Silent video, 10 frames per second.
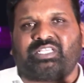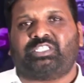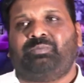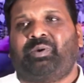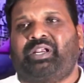ఉన్న
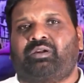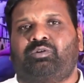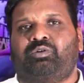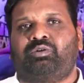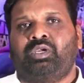
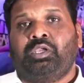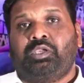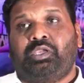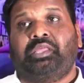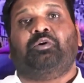సిద్దిపేటకు
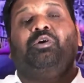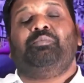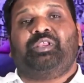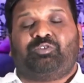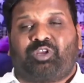ఏందో
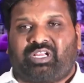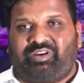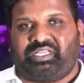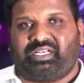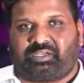మీరు
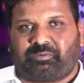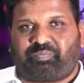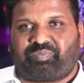జోరగబెట్టినట్టు